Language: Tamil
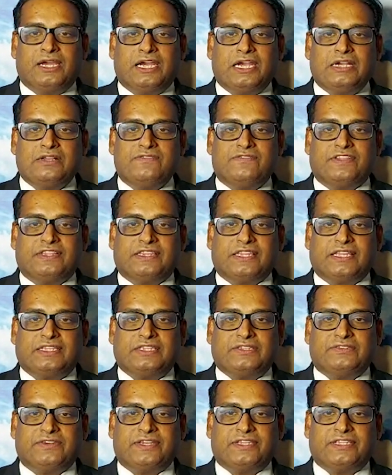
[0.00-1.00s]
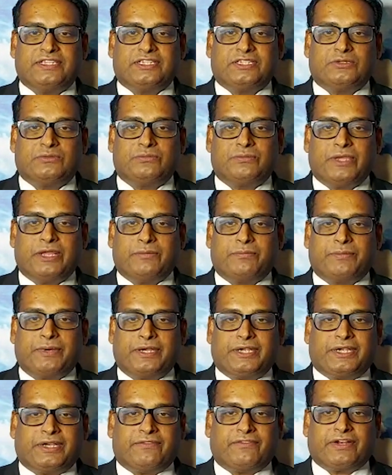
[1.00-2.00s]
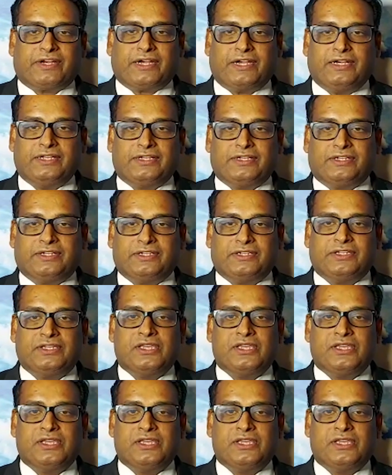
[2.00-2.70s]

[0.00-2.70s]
எழுபத்தைந்து வயதுக்கு மேற்பட்டவர்களுக்கு